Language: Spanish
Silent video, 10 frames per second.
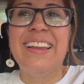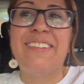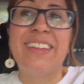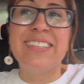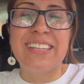La
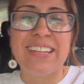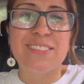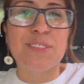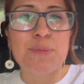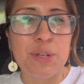verdad es que
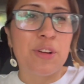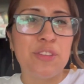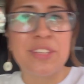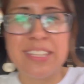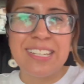estoy muy
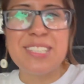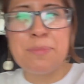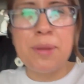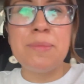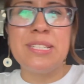contenta,
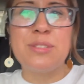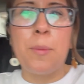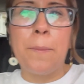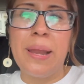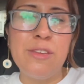siempre mis
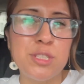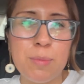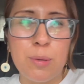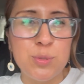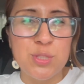cumpleaños
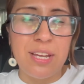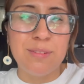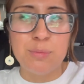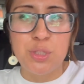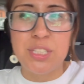me
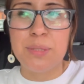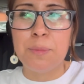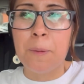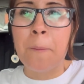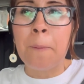gustan
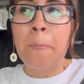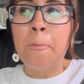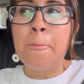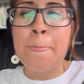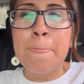muchísimo.
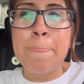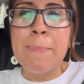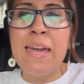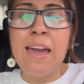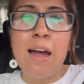
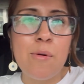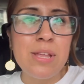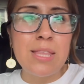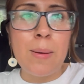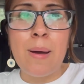Y
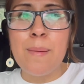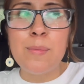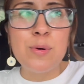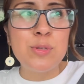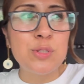ahorita
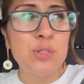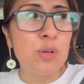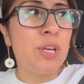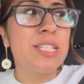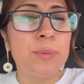vamos,
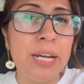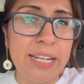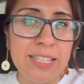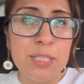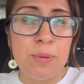hoy es
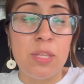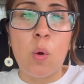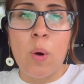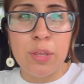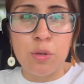viernes
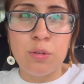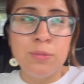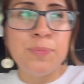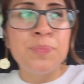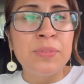24
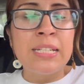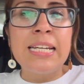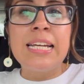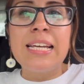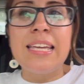
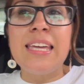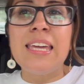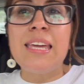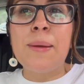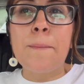
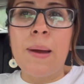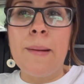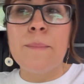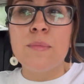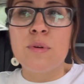y
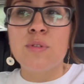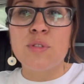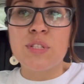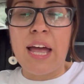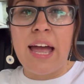
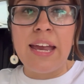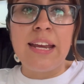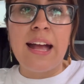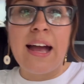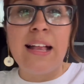vamos a
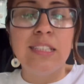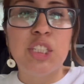ir al